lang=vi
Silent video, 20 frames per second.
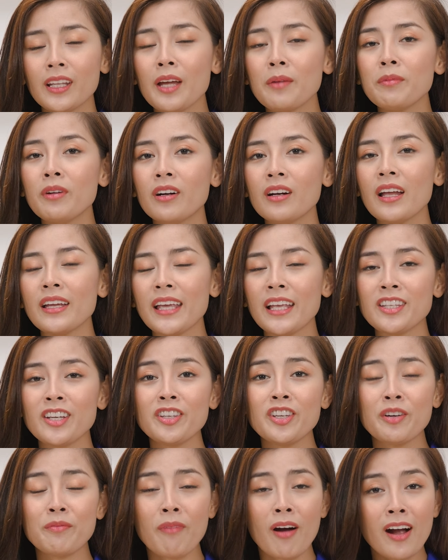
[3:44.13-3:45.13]
Thêm nữa là dành cho
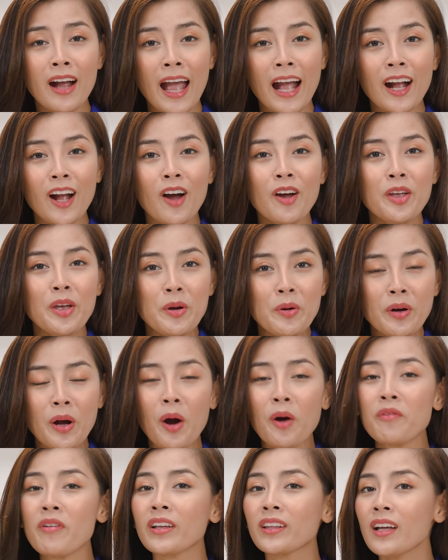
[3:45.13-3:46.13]
những món ăn có yêu
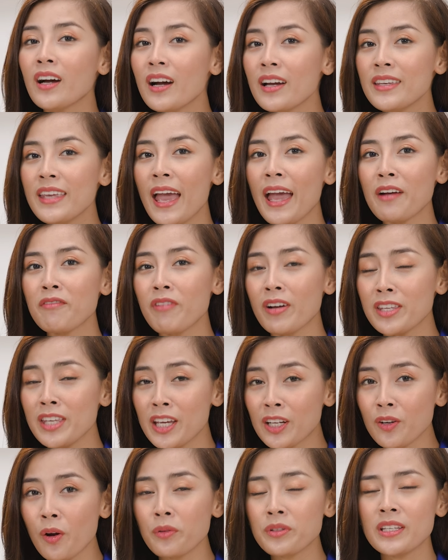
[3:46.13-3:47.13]
cầu về thời gian và
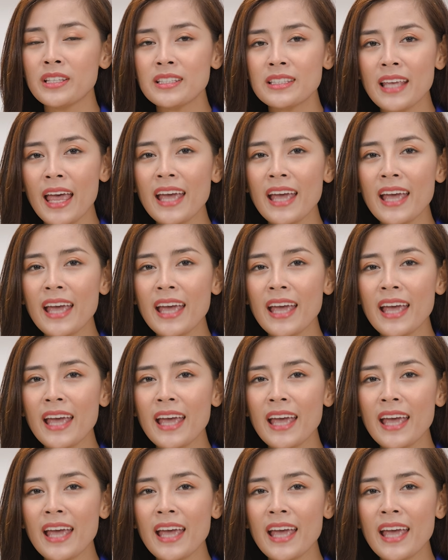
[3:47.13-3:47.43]
nhiệt độ chính